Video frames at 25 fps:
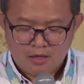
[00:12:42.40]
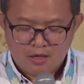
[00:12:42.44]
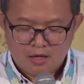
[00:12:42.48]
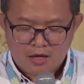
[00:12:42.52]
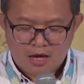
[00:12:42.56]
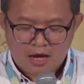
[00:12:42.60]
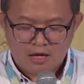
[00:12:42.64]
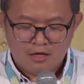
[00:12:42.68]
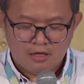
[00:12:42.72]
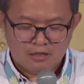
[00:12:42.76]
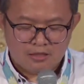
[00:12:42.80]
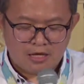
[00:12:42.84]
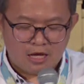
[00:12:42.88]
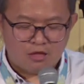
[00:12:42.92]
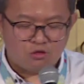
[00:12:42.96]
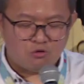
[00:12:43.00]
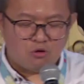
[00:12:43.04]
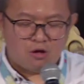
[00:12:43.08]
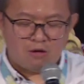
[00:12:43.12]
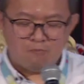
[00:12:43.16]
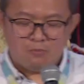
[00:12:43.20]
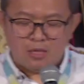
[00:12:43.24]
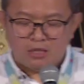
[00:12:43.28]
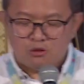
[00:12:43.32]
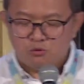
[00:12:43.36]
Ada satu
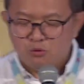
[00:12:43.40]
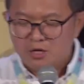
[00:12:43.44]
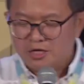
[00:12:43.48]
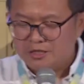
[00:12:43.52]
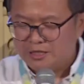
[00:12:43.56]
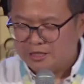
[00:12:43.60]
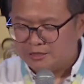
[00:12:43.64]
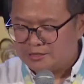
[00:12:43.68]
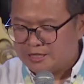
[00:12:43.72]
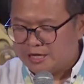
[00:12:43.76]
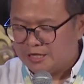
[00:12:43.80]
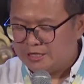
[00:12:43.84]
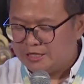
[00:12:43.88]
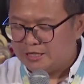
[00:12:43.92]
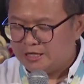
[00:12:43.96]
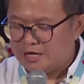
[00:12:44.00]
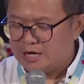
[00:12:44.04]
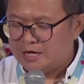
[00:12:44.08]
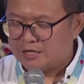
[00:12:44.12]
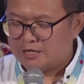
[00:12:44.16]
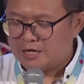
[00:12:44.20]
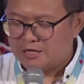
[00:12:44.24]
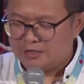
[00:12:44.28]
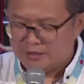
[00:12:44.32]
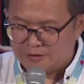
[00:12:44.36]
hamba Tuhan yang saya
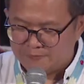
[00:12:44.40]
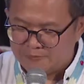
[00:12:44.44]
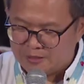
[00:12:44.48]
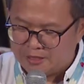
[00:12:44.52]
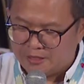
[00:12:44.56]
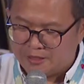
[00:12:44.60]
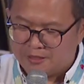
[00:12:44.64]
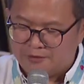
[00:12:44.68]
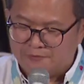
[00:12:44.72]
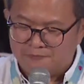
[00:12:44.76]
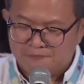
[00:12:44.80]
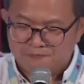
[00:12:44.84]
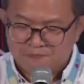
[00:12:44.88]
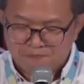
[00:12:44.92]
dengarkan kemarin,